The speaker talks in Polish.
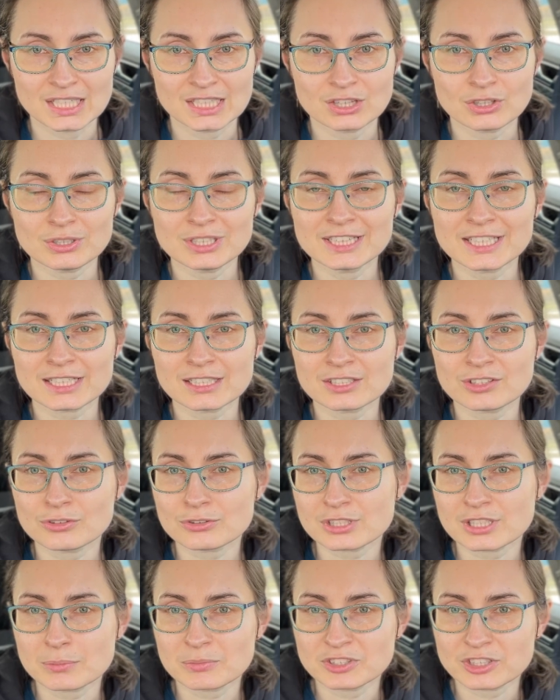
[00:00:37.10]
No i nagle
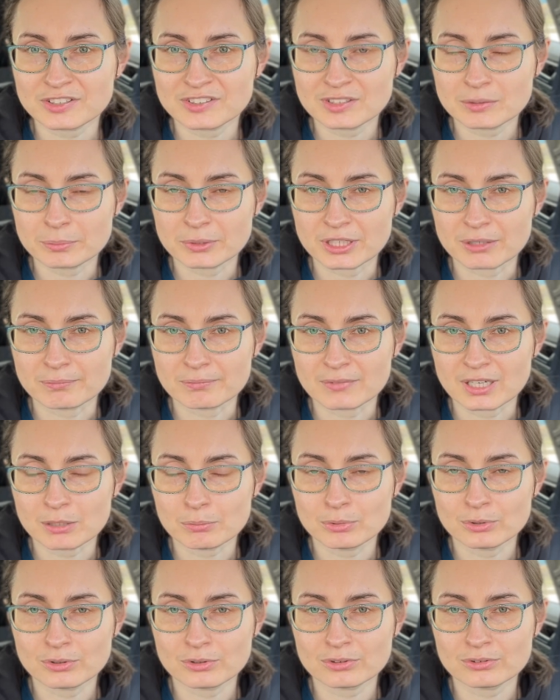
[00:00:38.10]
coś nam się sypie,
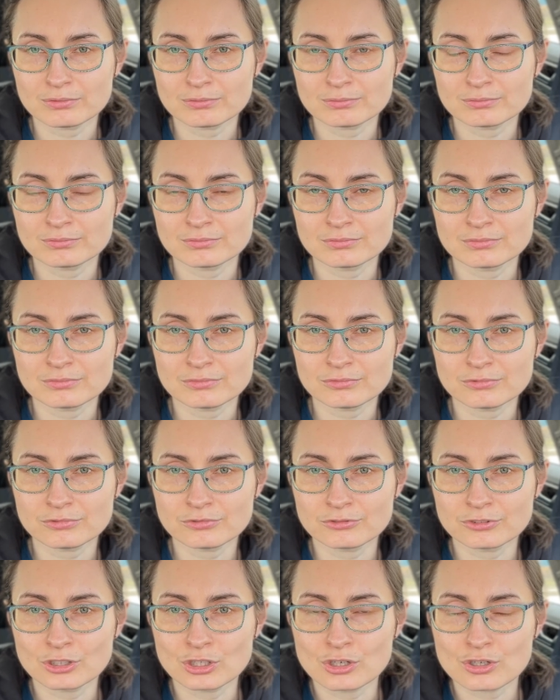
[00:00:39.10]
albo mm,
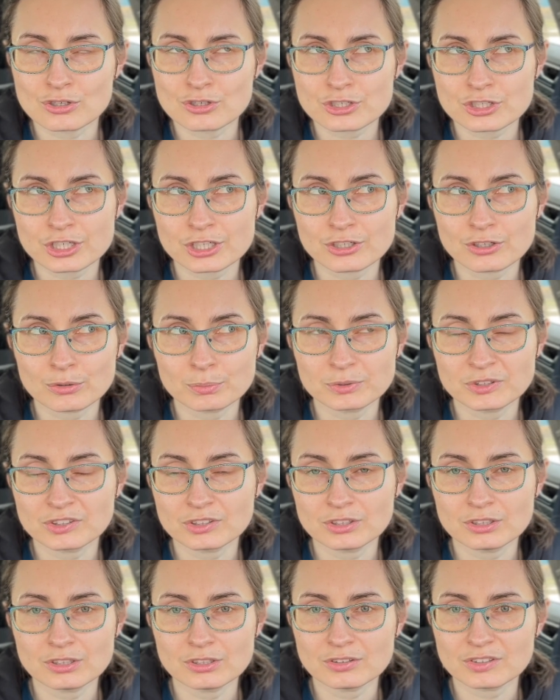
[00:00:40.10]
w gorszej
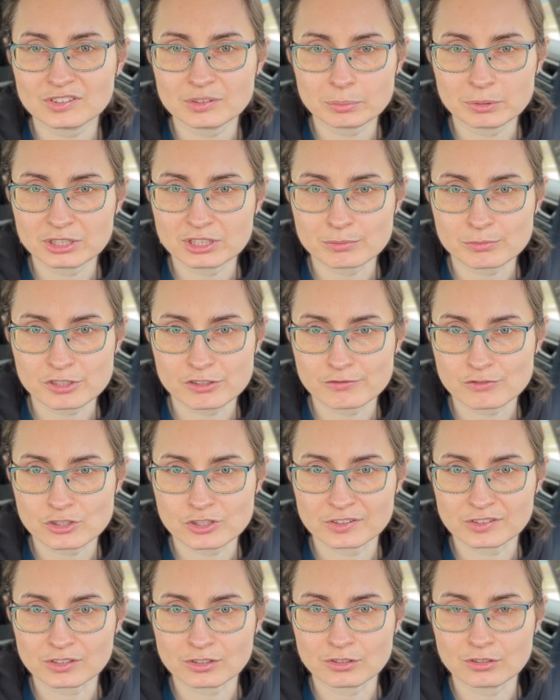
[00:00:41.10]
opcji sypie nam się
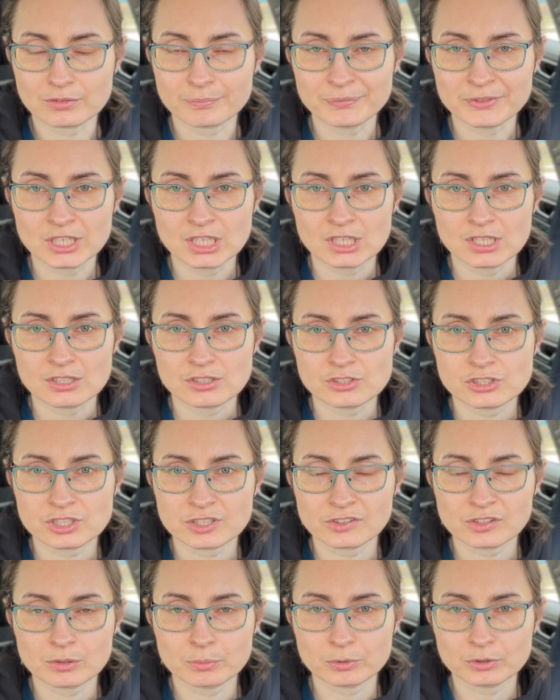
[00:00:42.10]
wszystko.
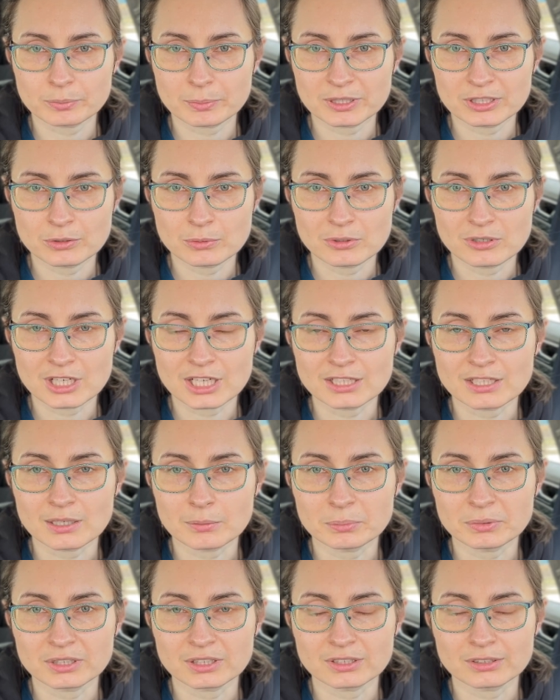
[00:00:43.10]
Dziecko podpaliło
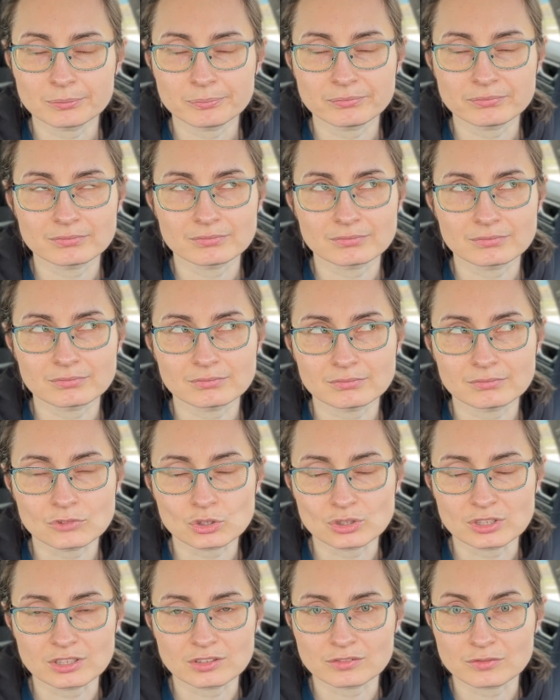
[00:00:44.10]
kanapę, mm, to
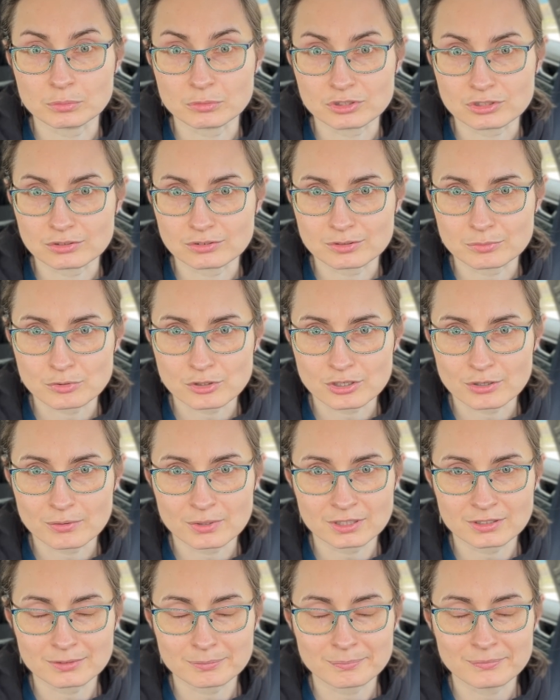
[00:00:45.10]
nie jest wymyślony
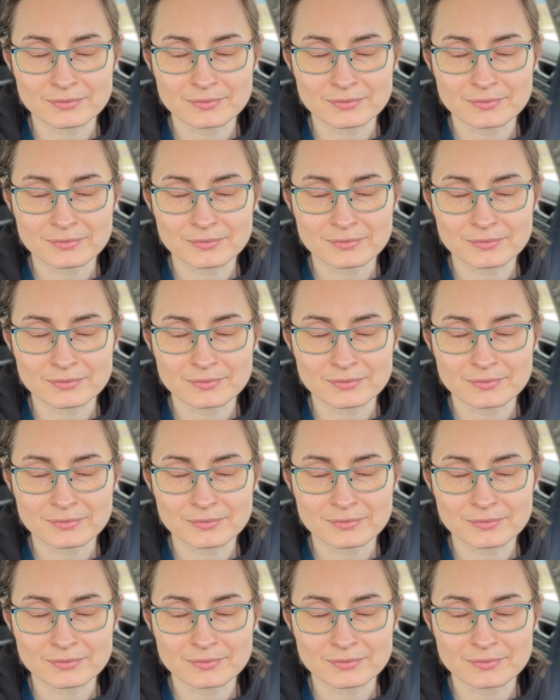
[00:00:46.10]
przykład.